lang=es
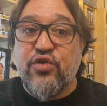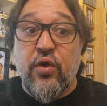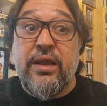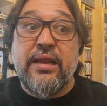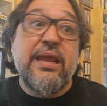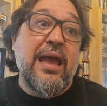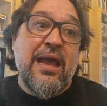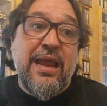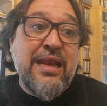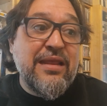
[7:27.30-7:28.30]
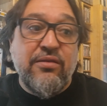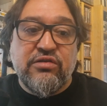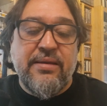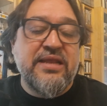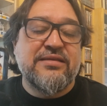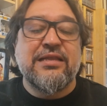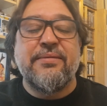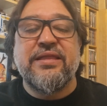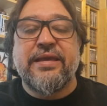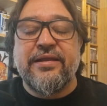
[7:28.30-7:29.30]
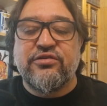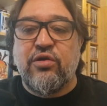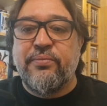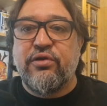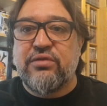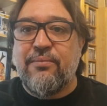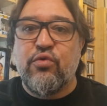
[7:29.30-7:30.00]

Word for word: Joel y a Ellie, no saben exactamente quiénes son, pero lo